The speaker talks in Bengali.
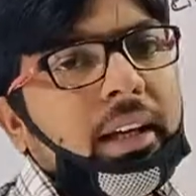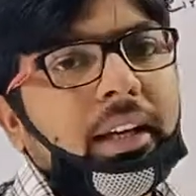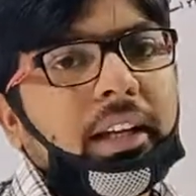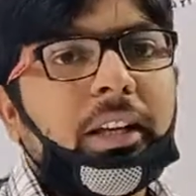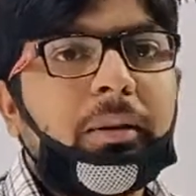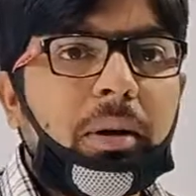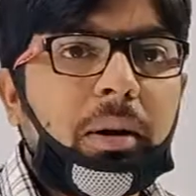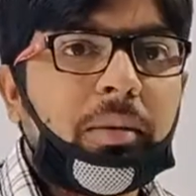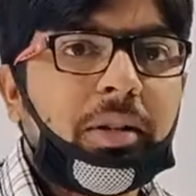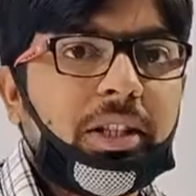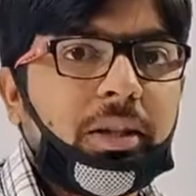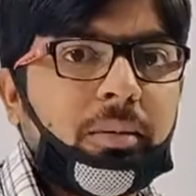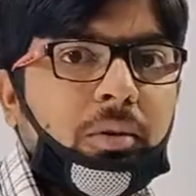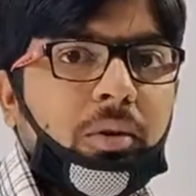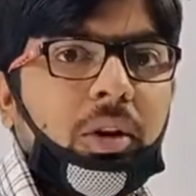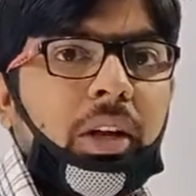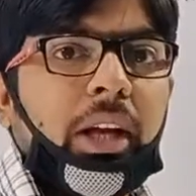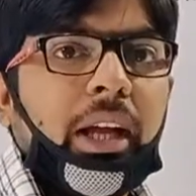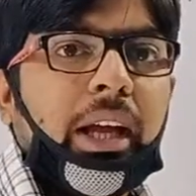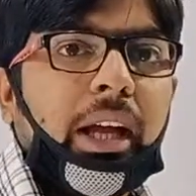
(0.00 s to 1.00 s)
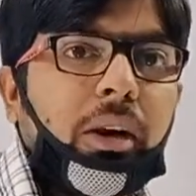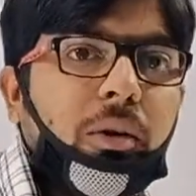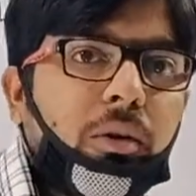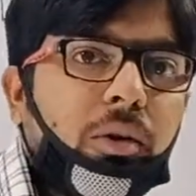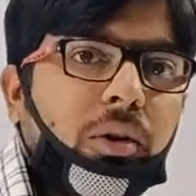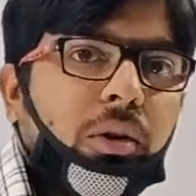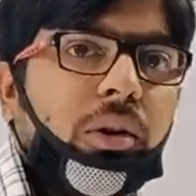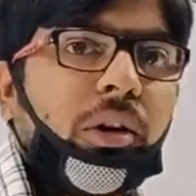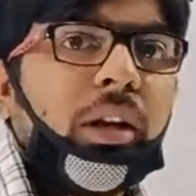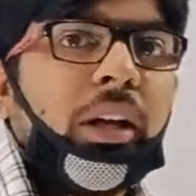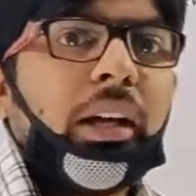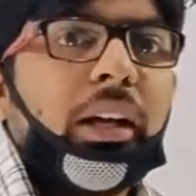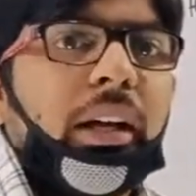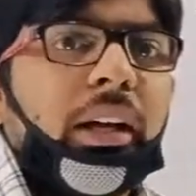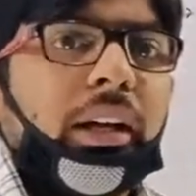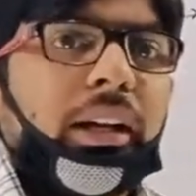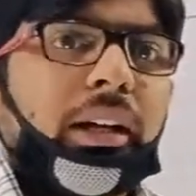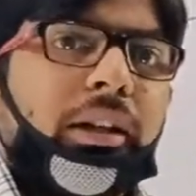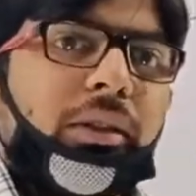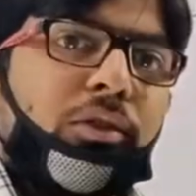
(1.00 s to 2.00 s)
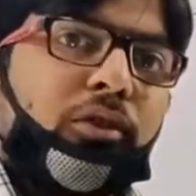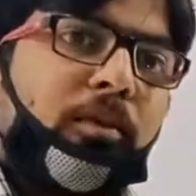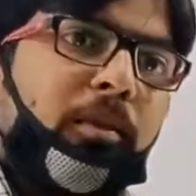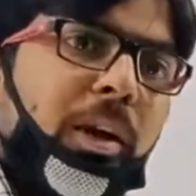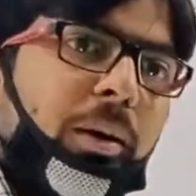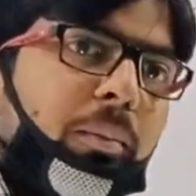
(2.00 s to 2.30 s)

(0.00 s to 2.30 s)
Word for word: কিভাবে যাব এখন তোমরা